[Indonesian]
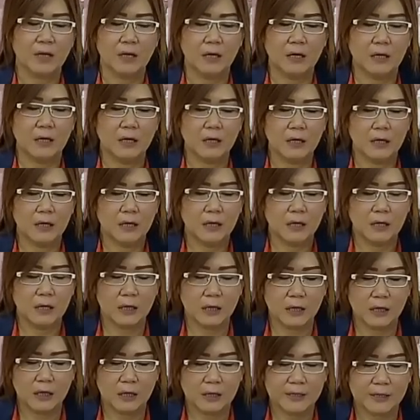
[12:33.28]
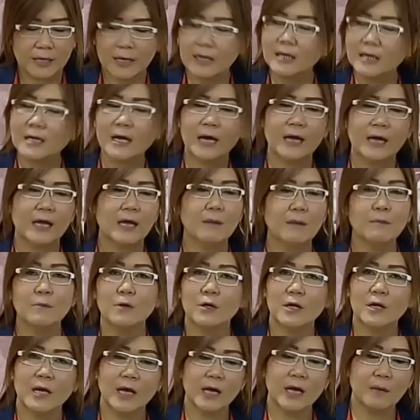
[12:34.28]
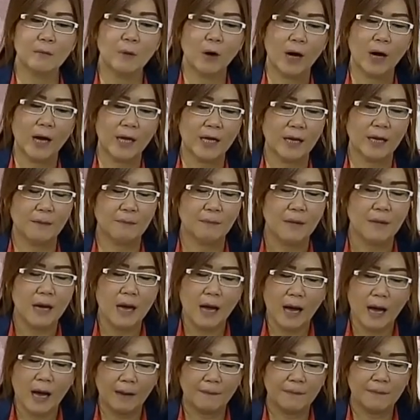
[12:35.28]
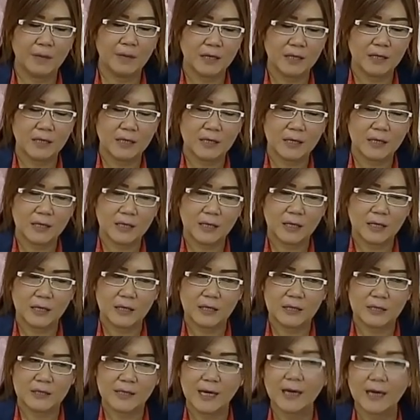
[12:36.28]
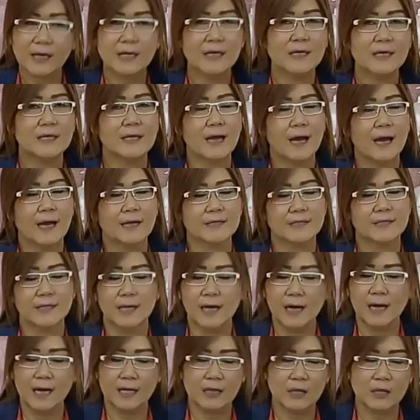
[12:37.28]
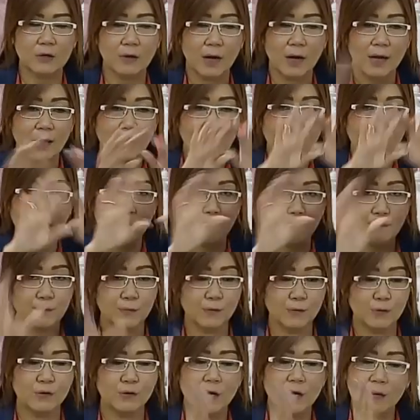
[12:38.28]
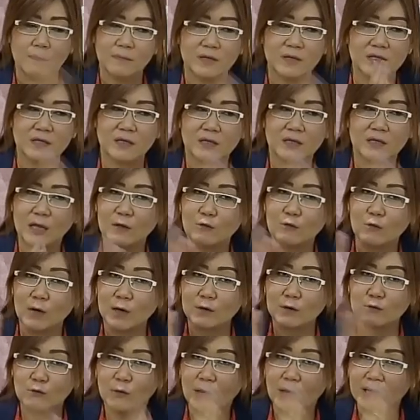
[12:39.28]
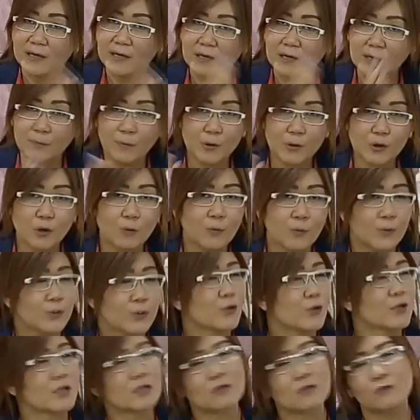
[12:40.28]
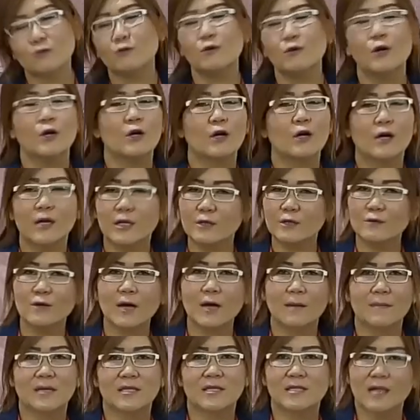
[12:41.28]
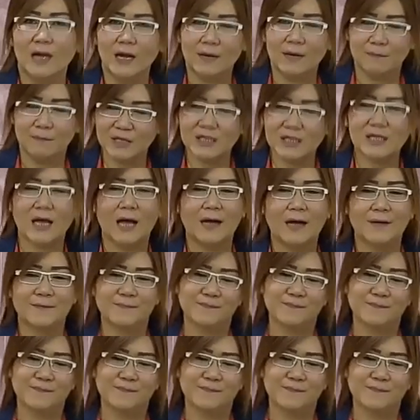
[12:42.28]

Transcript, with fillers: Uh, daging ayam boleh mau ayam ambil uh, dagingnya aja atau ayam kampung beserta tulang-tulangnya dipotong-potong itu itu nggak masalah bisa